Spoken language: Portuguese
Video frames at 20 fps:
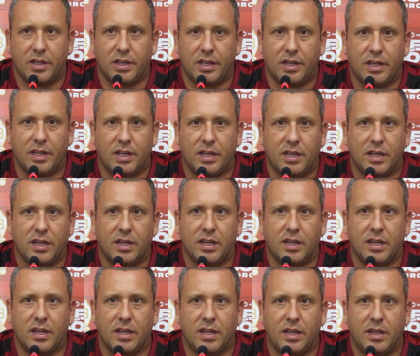
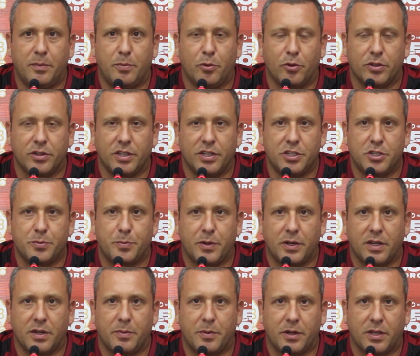é, é importante
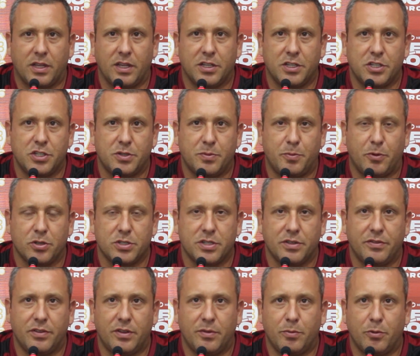para que a gente
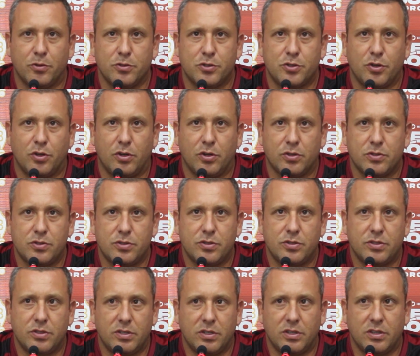possa ver bons
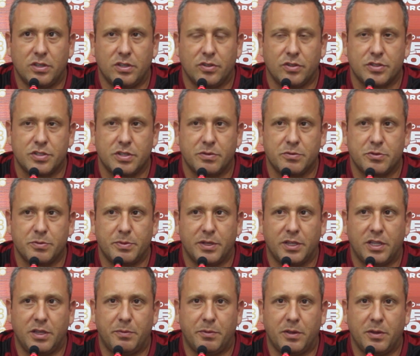jogos. Nós temos uma
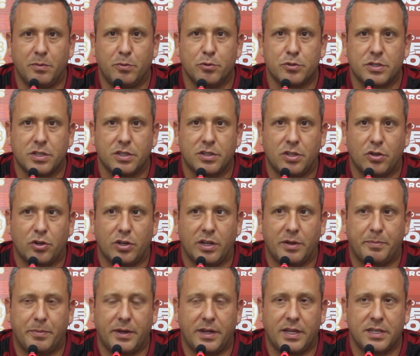equipe que busca
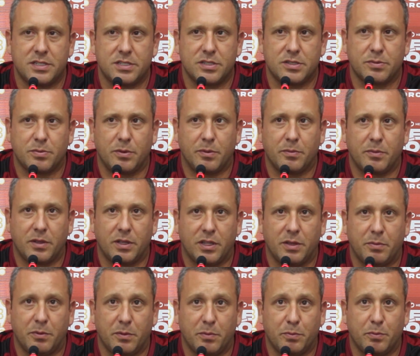trocar passes, uma
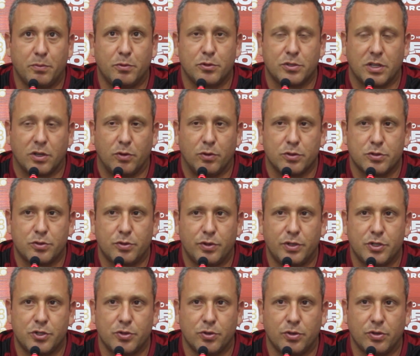equipe que busca
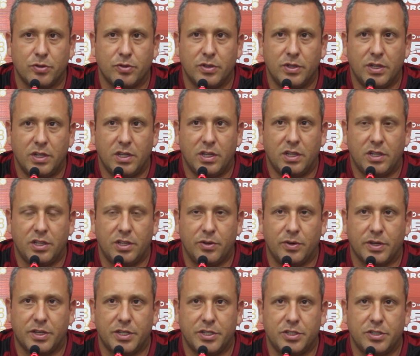construir jogo. E
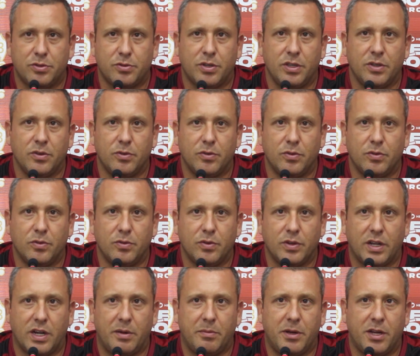eu acredito que um
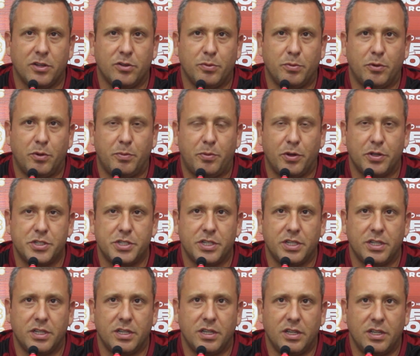gramado bom
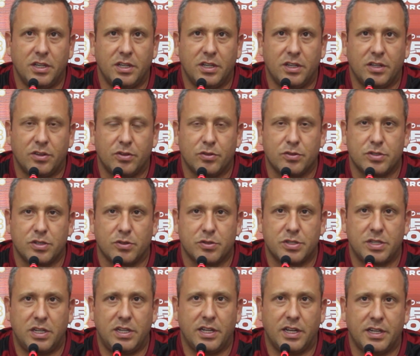pode nos
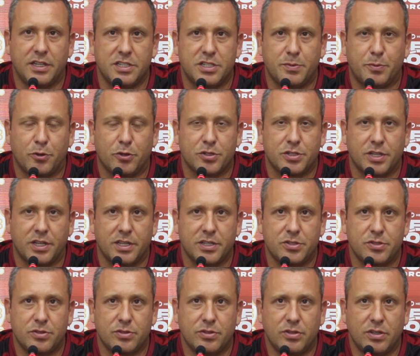auxiliar nesse
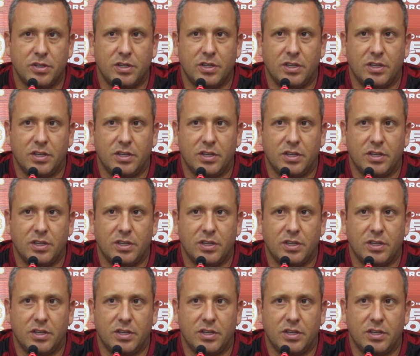processo.